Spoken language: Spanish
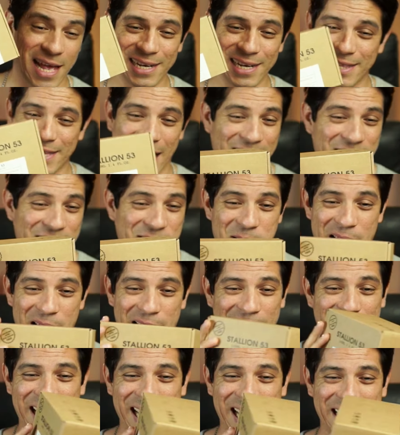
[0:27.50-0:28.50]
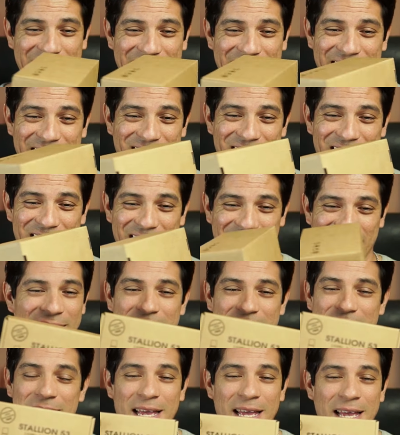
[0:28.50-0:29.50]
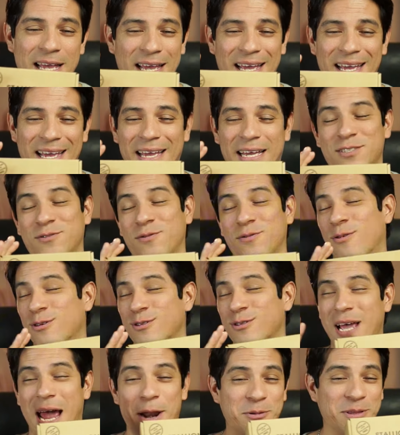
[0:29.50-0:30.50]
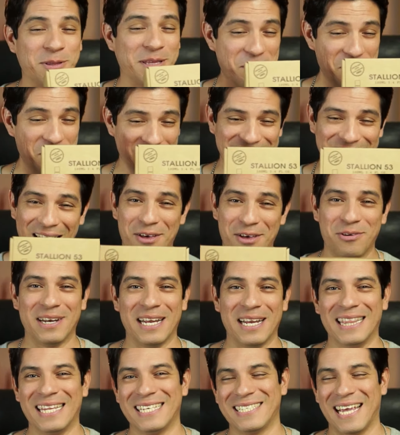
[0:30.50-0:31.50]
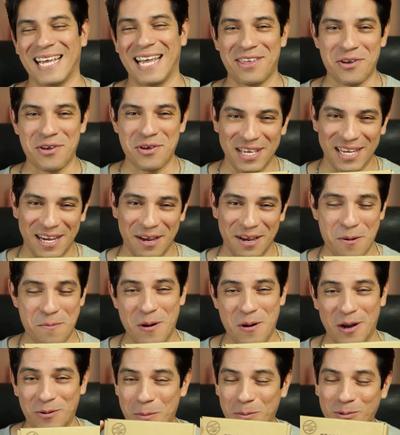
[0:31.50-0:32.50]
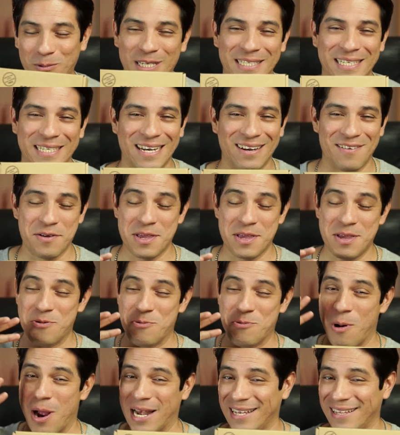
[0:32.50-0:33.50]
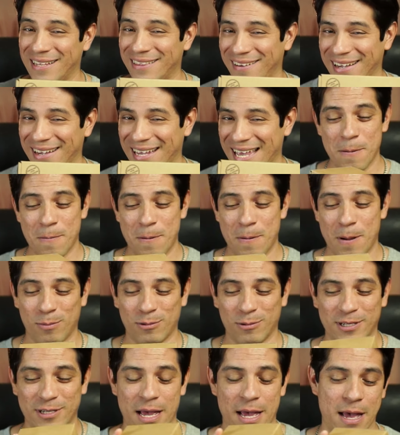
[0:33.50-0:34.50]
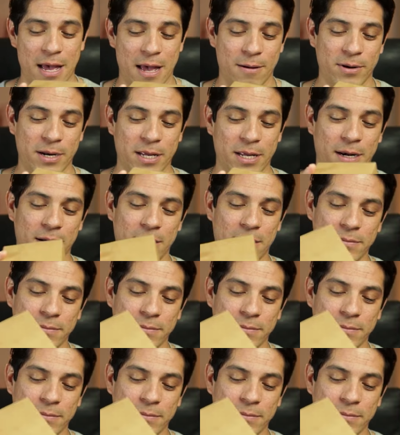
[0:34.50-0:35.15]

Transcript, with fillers: tal cual la cajita viene de Forzaron demasiado en el diseño y dijeron, bueno, vamos a hacerlo igualito a aquella. Vamos a abrirlo.